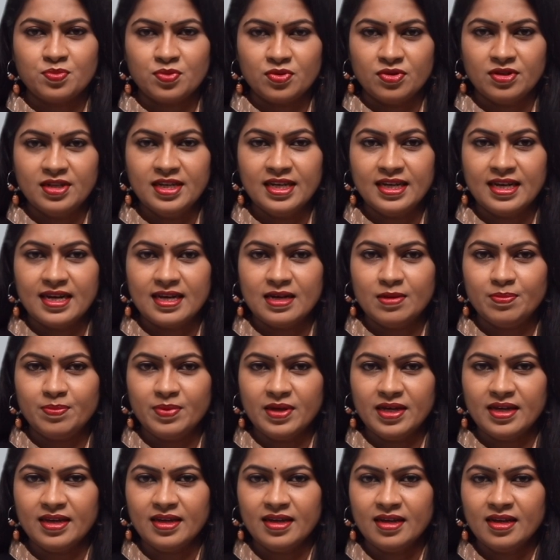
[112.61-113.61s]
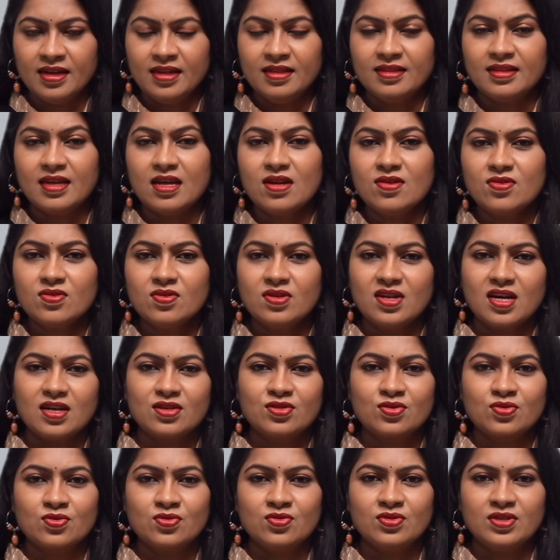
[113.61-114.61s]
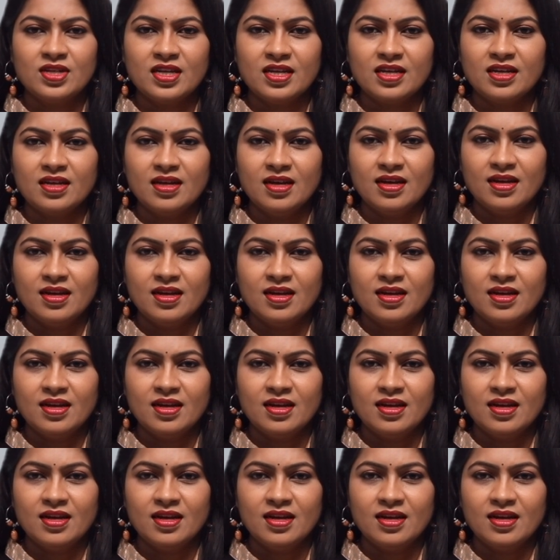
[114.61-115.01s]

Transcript: పొడిని కలిపి తలకు రాసుకుంటే